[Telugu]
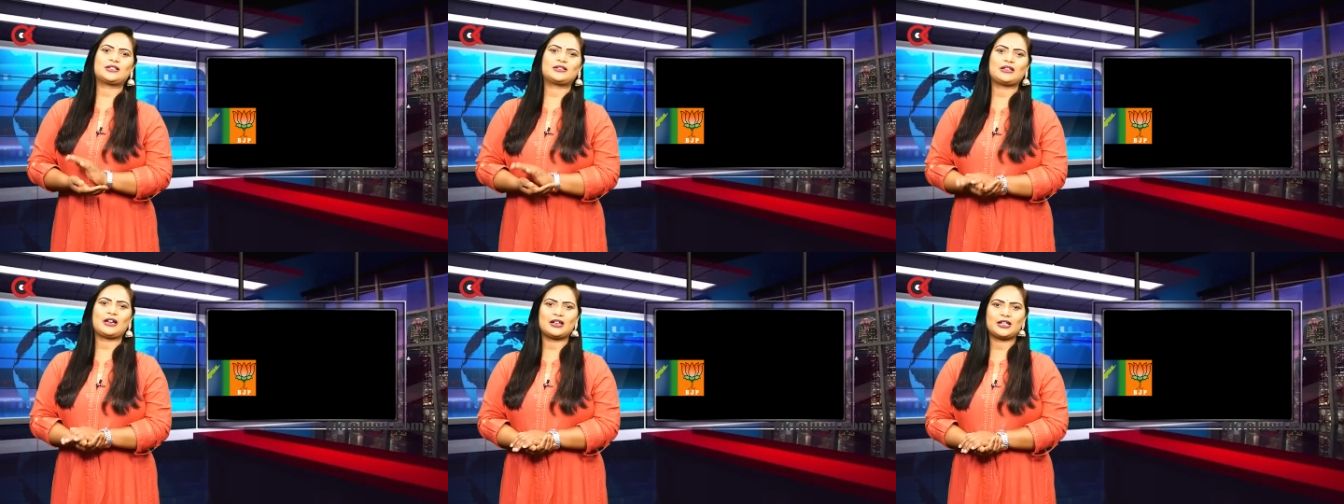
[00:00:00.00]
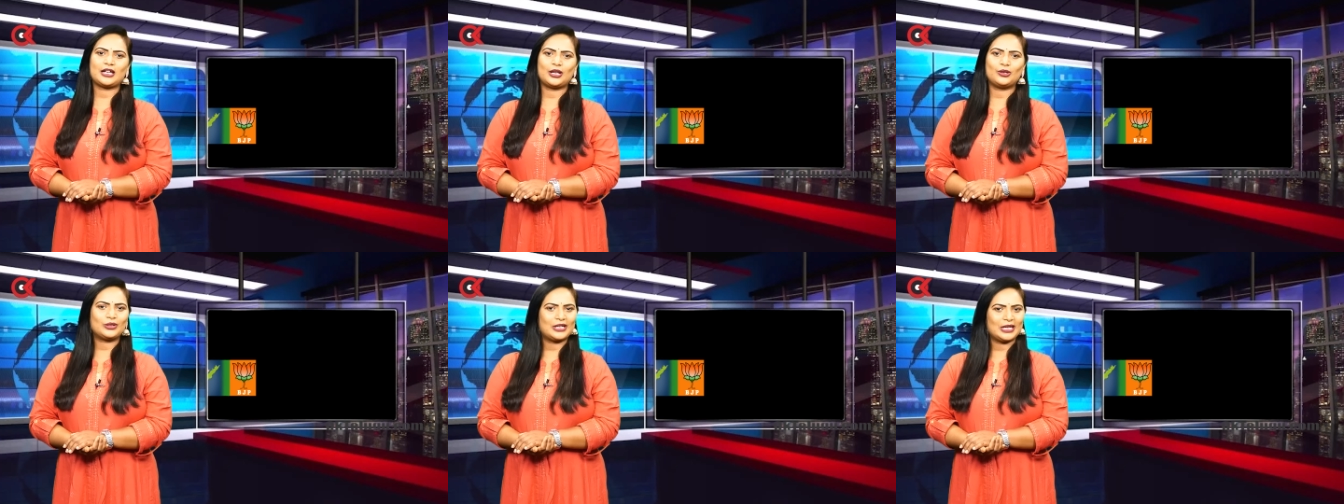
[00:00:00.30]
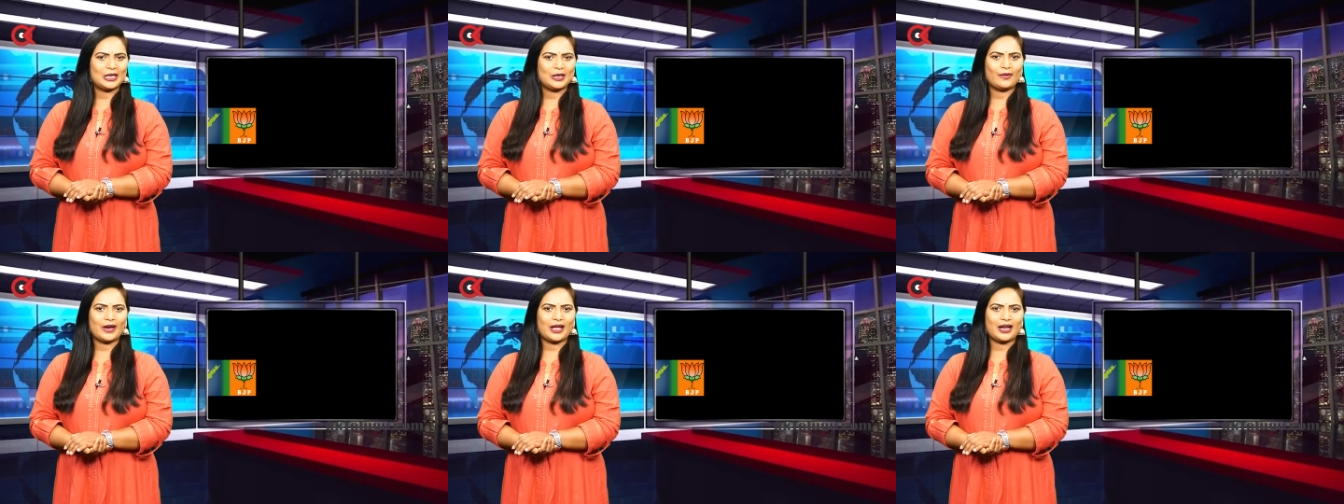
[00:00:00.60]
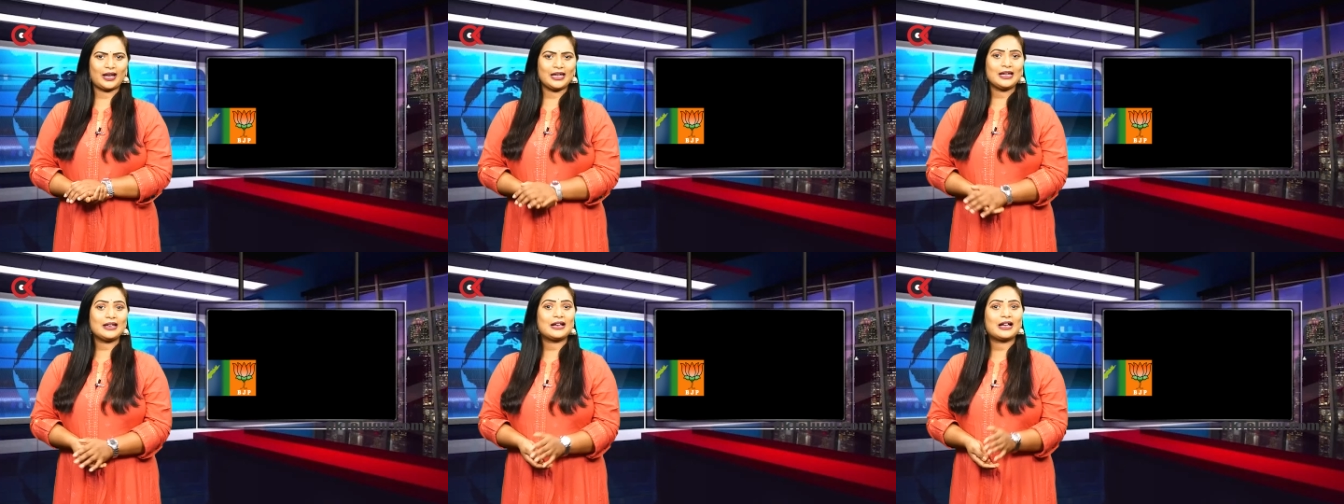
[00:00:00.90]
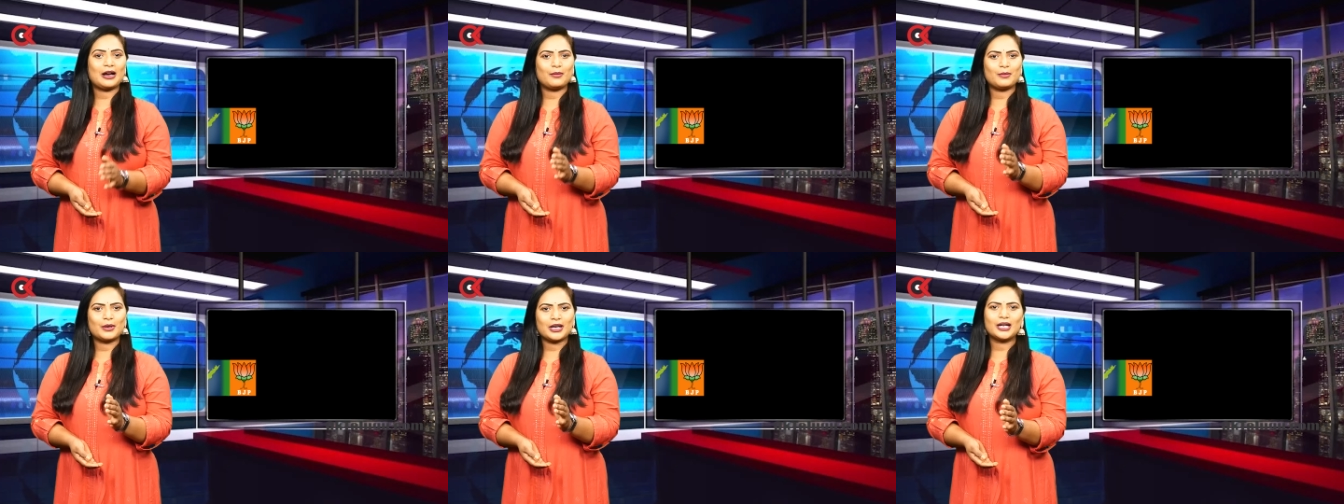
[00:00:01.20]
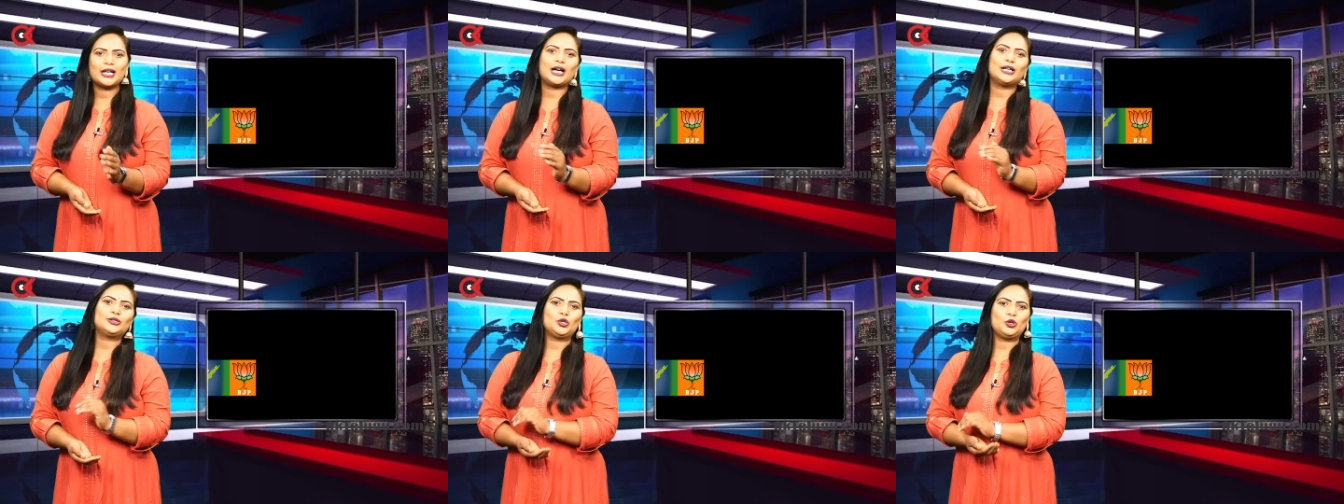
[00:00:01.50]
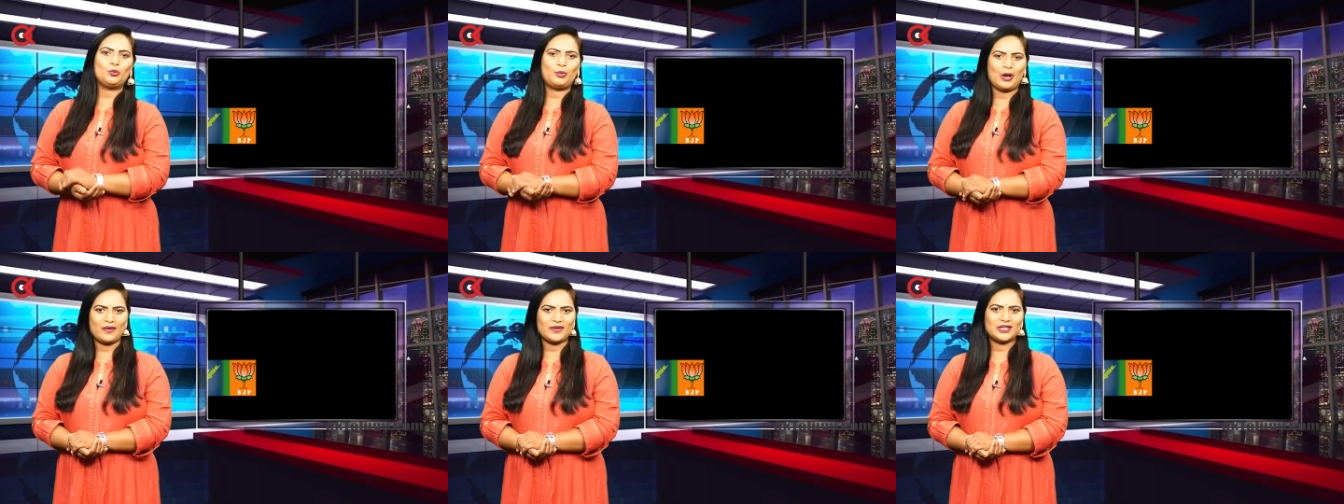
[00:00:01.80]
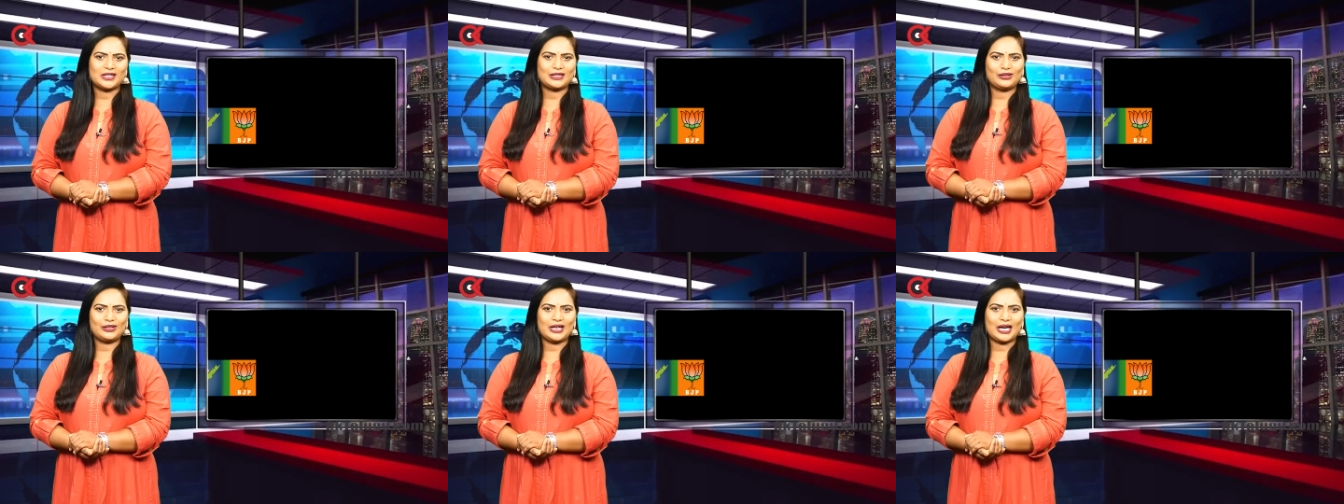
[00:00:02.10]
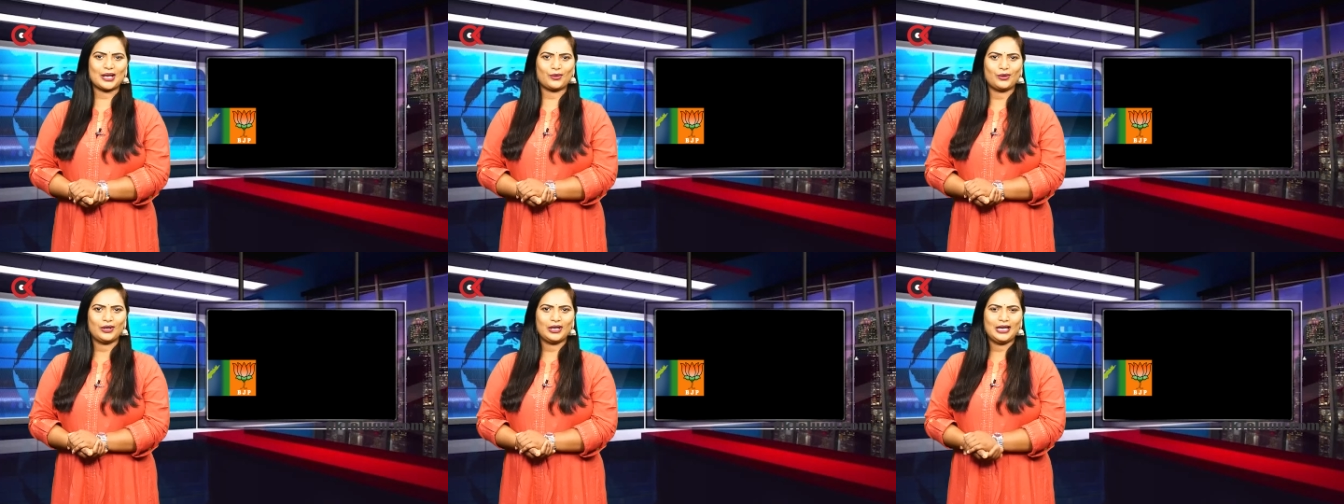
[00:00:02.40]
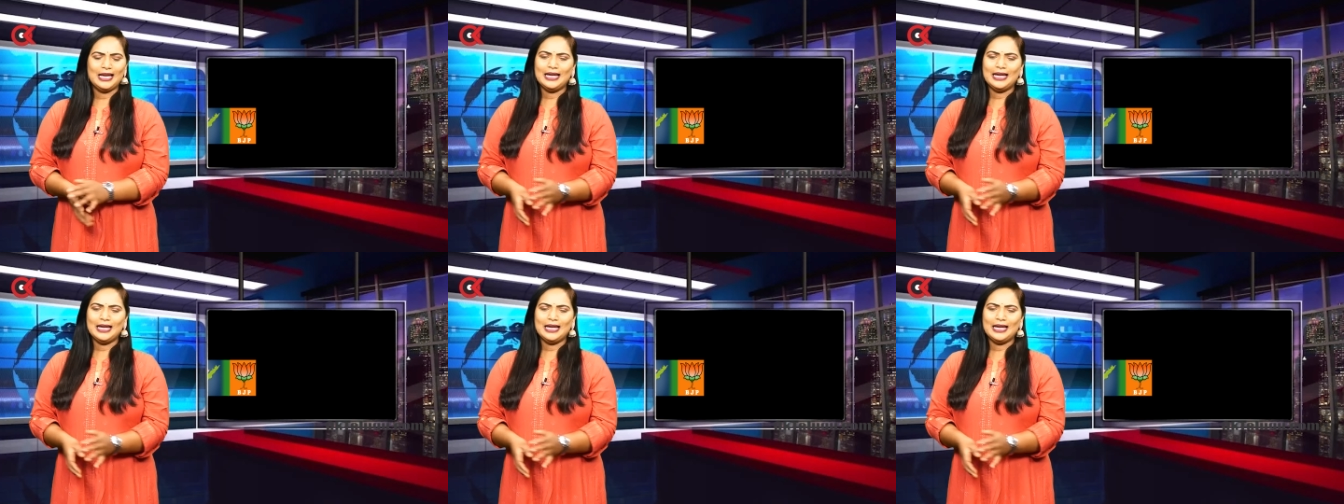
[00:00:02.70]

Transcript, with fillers: స్థానాలు గెలవాలని కమలనాథులు భావిస్తున్నారు